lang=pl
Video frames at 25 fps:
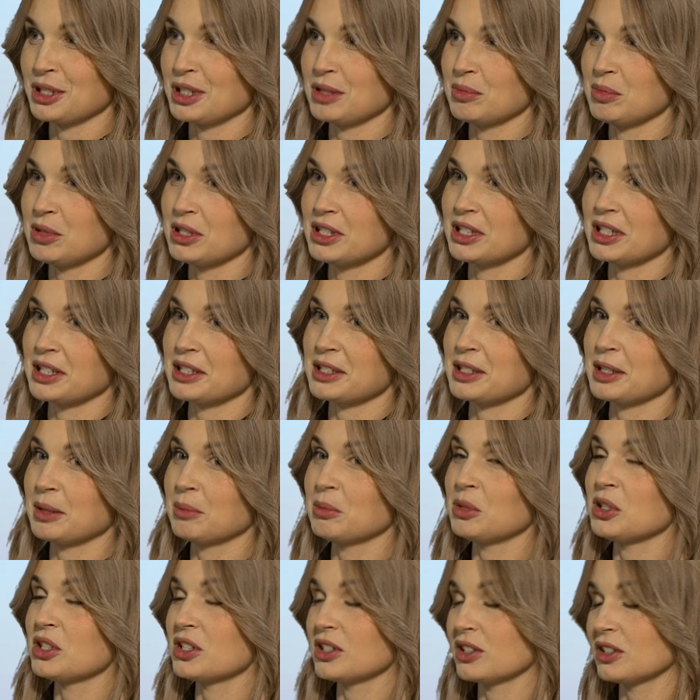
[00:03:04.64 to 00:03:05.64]
z
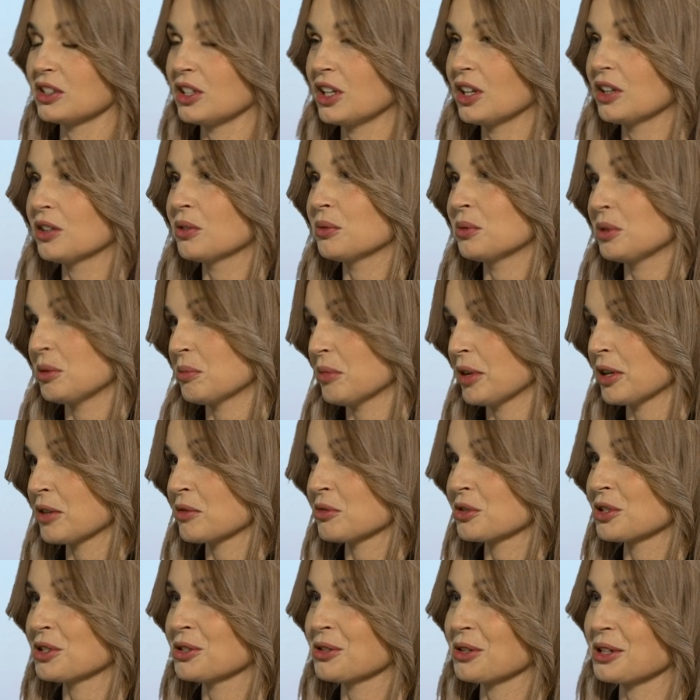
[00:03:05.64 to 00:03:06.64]
biznesem istnieją i mają
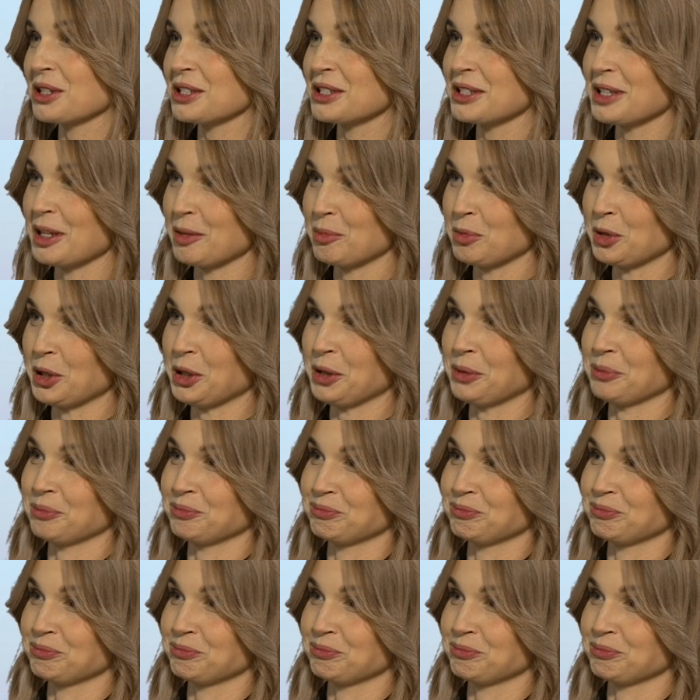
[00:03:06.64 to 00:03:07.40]
się coraz lepiej.